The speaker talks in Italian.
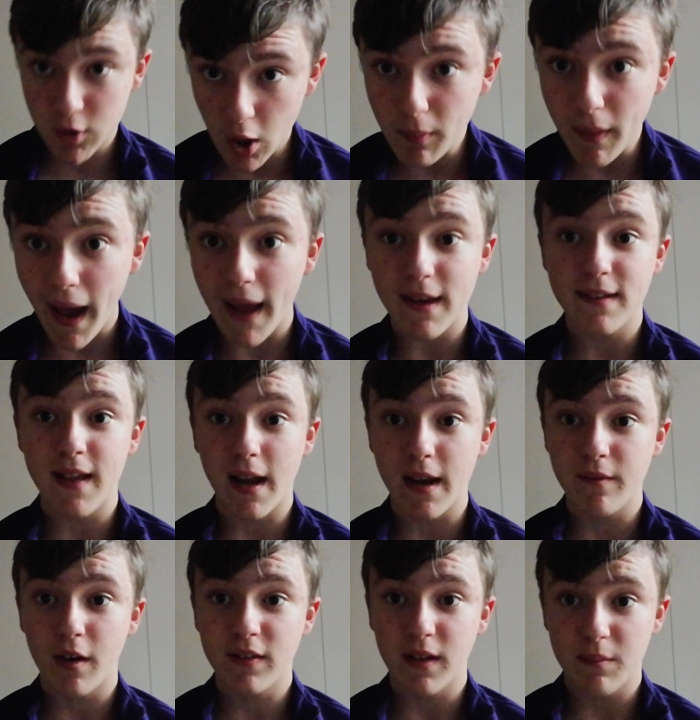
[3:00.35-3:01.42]
Domani si
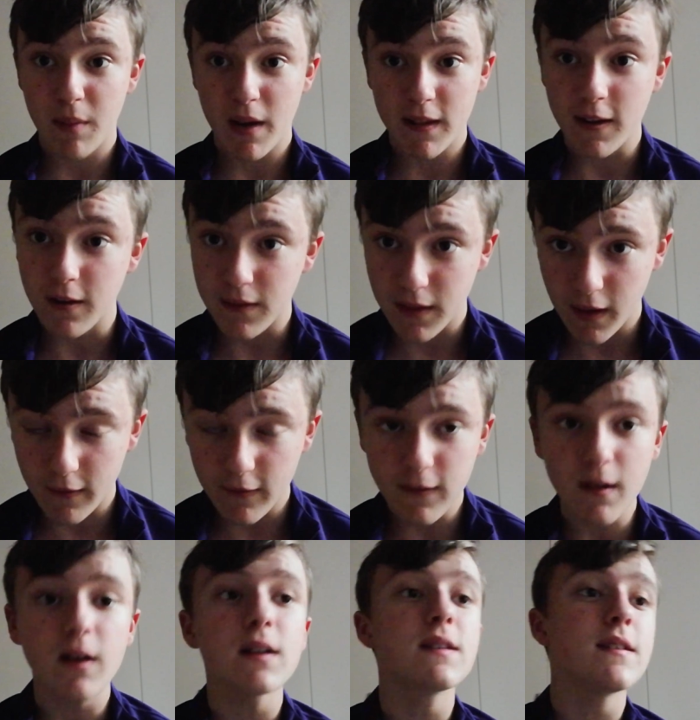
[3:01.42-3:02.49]
arriva a San Martino di
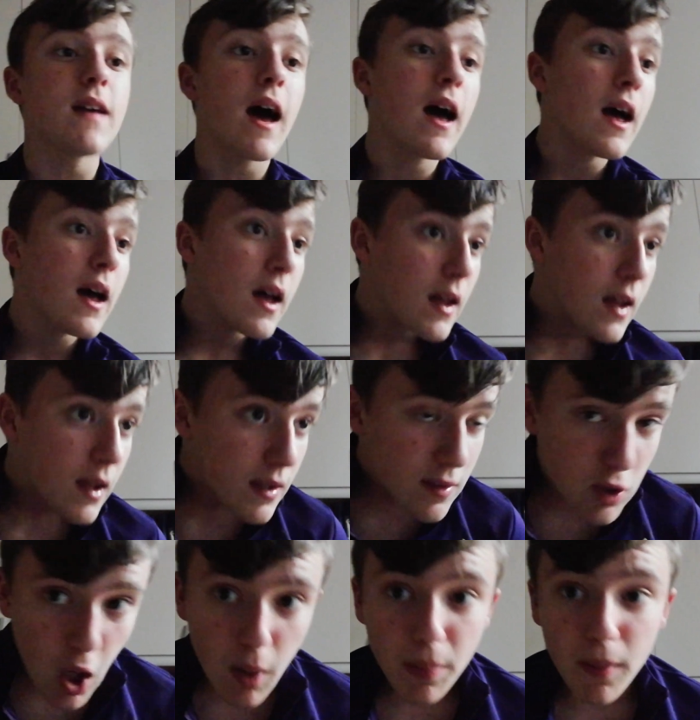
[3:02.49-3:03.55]
Castrozza,
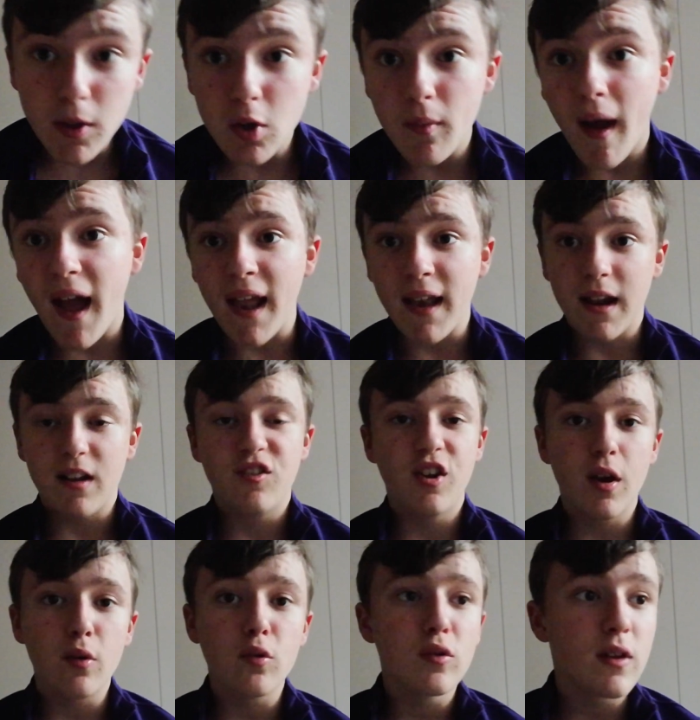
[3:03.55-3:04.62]
Dopodomani
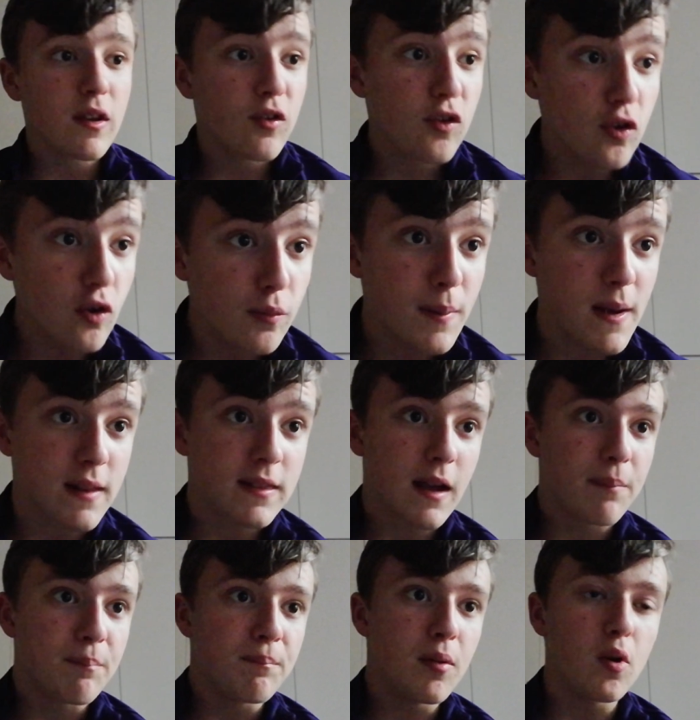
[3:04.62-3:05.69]
c'è un super
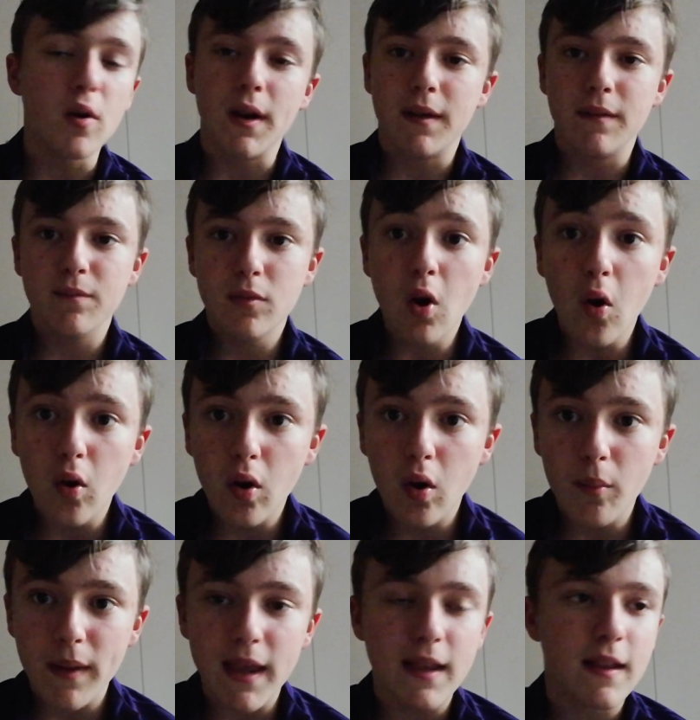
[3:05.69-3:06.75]
tappone
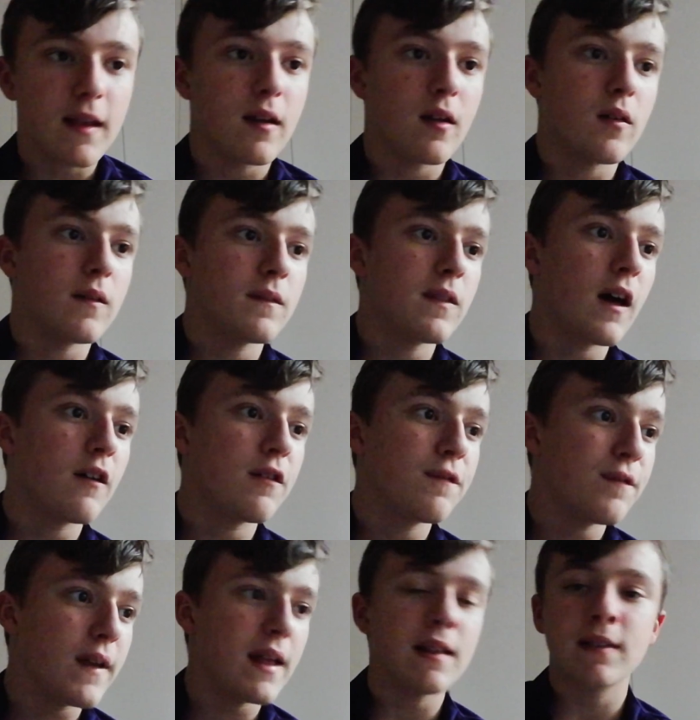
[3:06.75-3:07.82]
dolomitico da
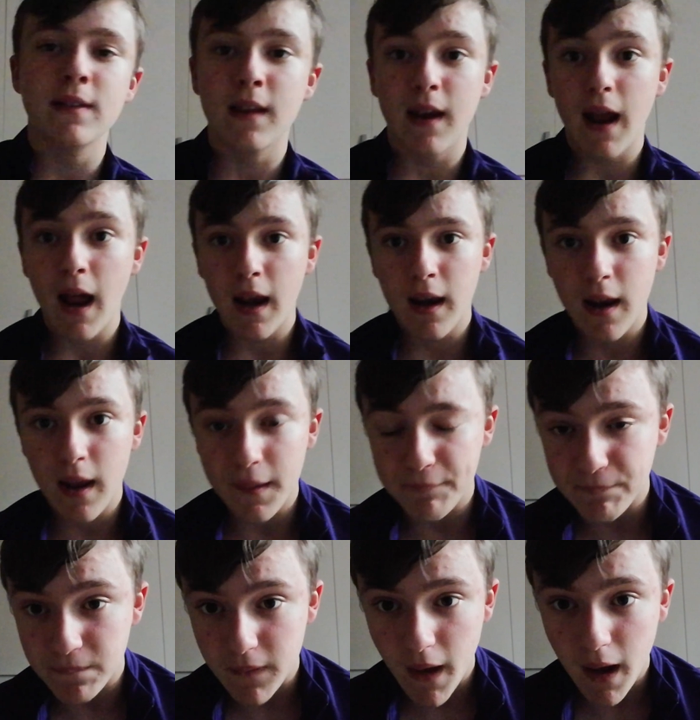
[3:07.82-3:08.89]
Feltre al,
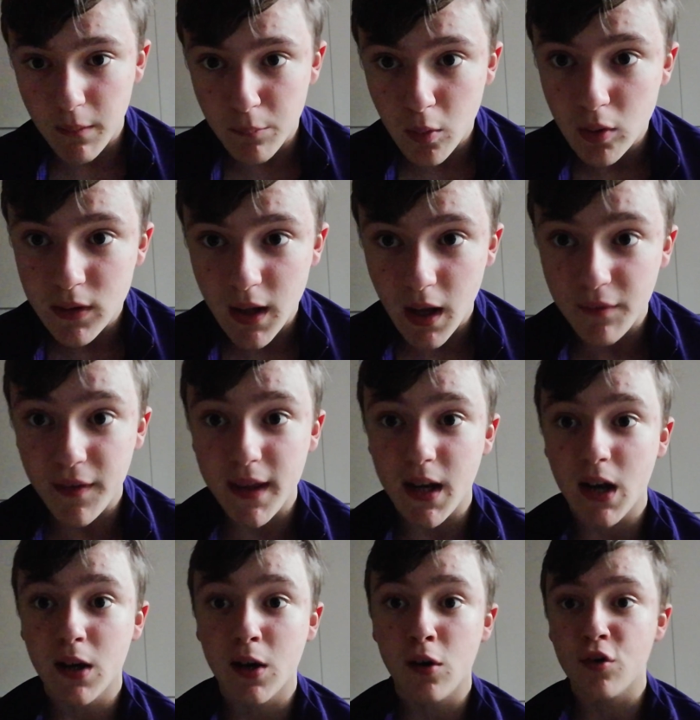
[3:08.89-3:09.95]
mm, al Monte Avena,
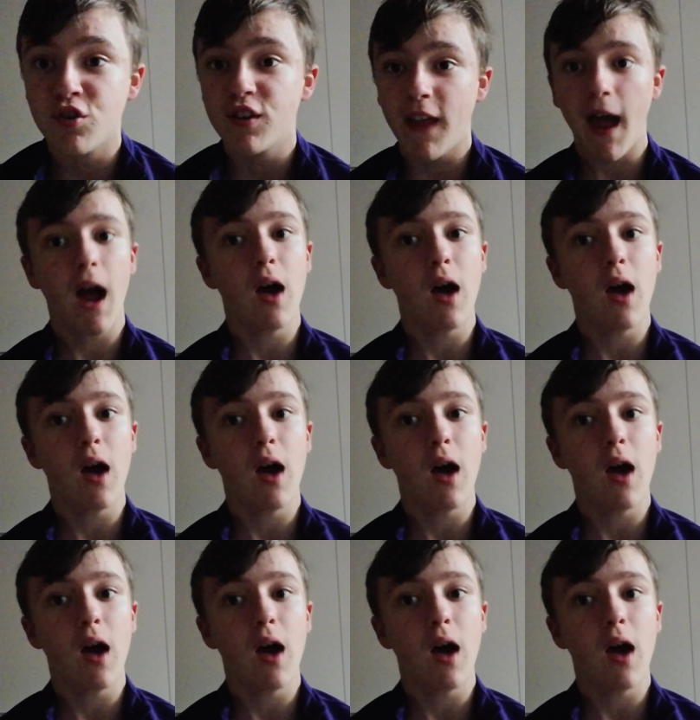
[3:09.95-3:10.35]
al Croce